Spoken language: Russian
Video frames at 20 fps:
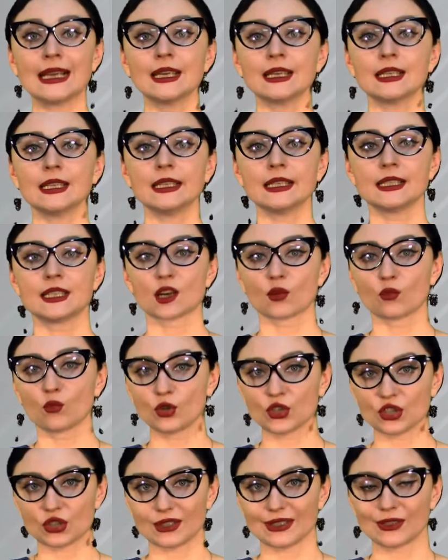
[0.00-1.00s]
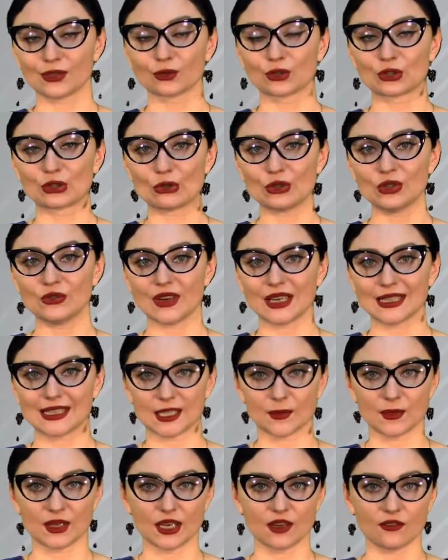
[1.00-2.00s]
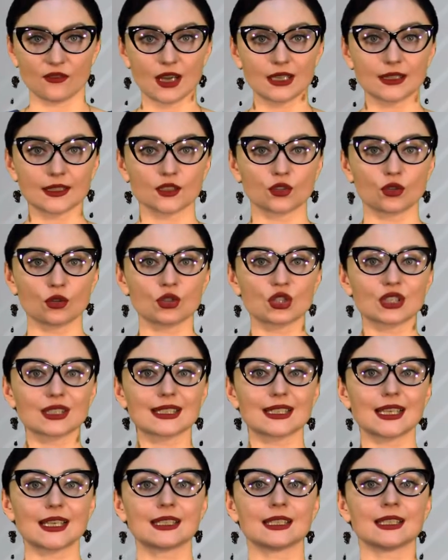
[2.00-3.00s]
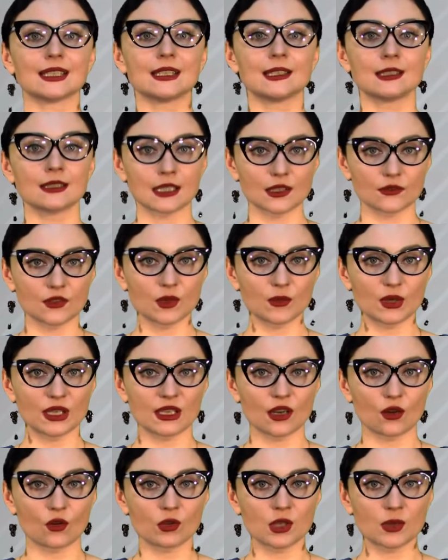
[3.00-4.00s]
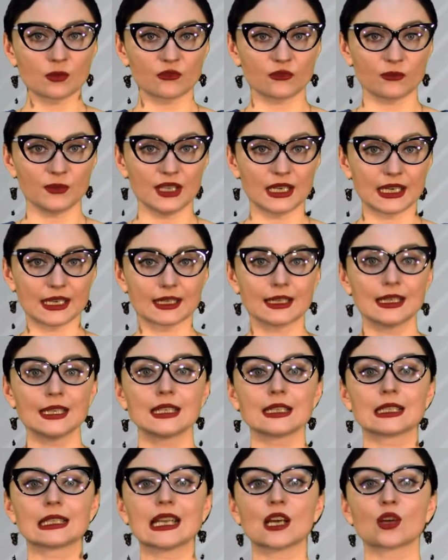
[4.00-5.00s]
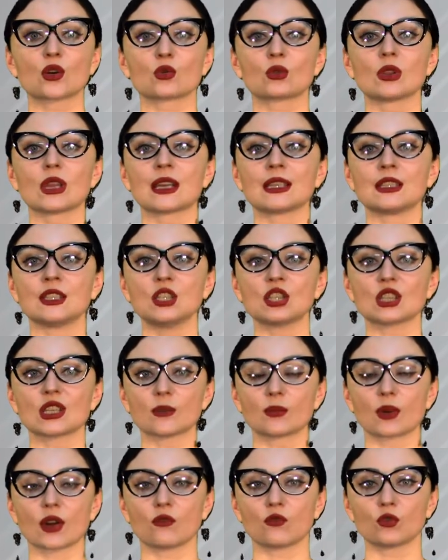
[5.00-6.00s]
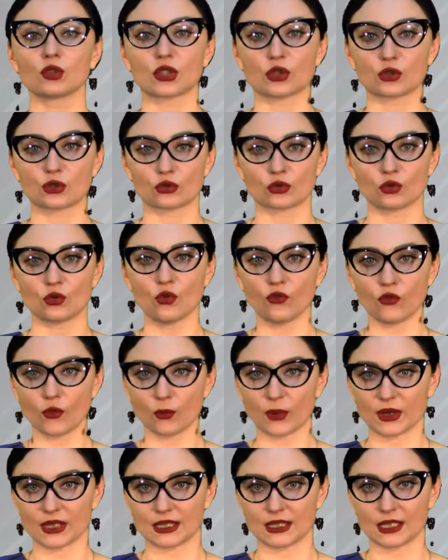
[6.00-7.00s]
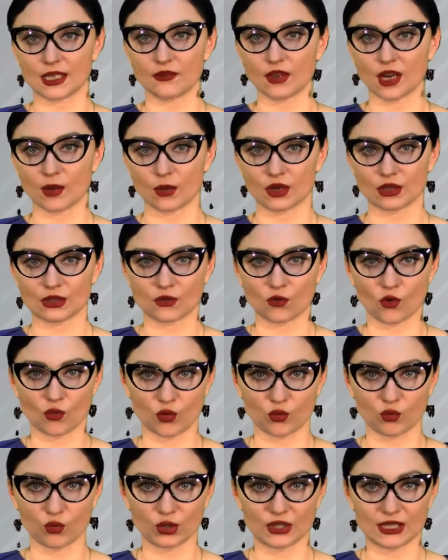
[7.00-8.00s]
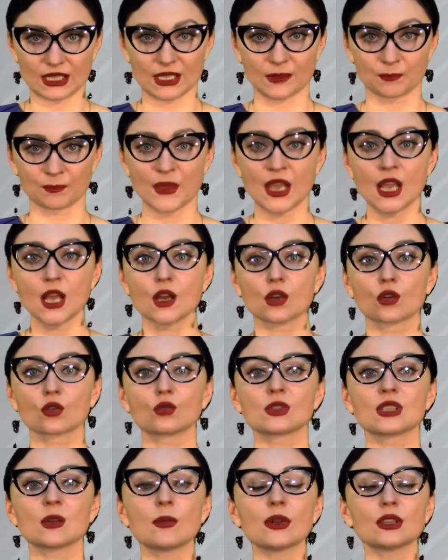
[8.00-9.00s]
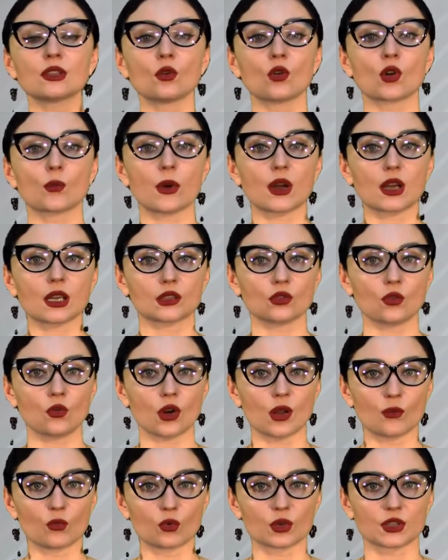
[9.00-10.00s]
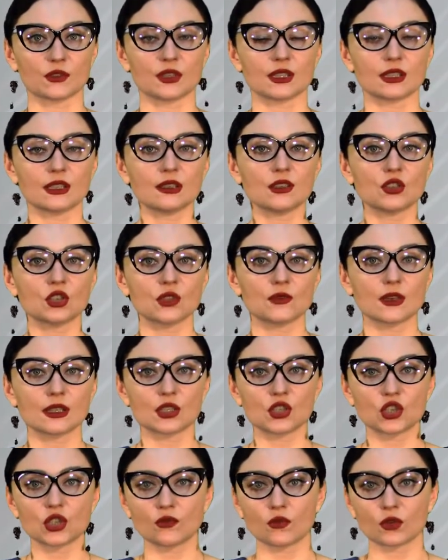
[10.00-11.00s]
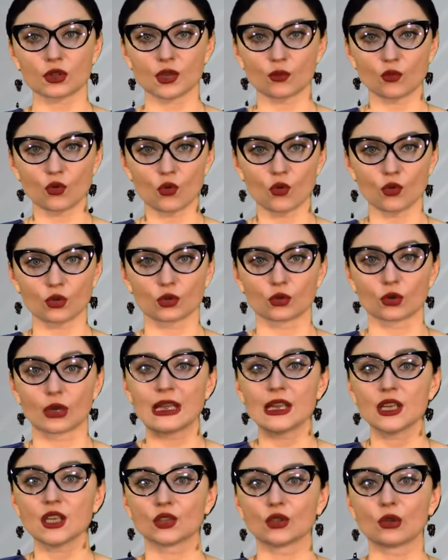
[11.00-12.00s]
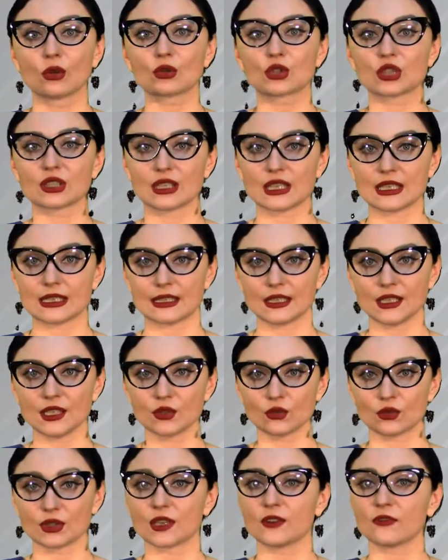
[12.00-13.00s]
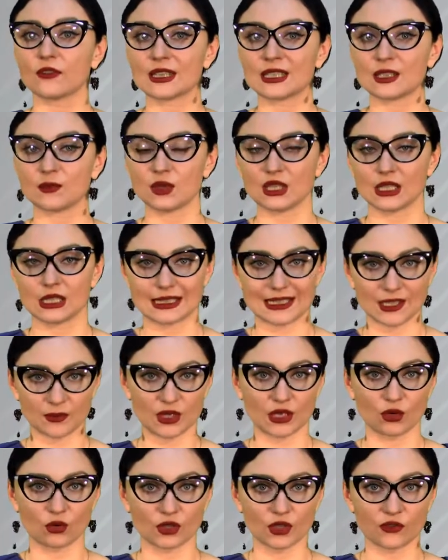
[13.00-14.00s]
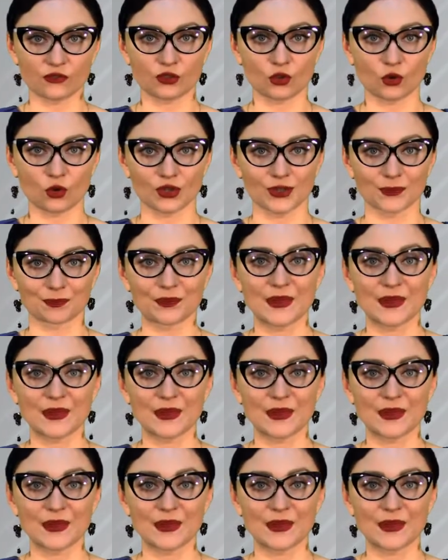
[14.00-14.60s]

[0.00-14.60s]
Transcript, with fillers: Лидер мощностью 120 мегаватт должен стать единственным ледоколом в мире для круглогодичной проводки судов по Североморскому пути, грузопоток по которому к 2024 году должен достигнуть 80 миллионов тонн.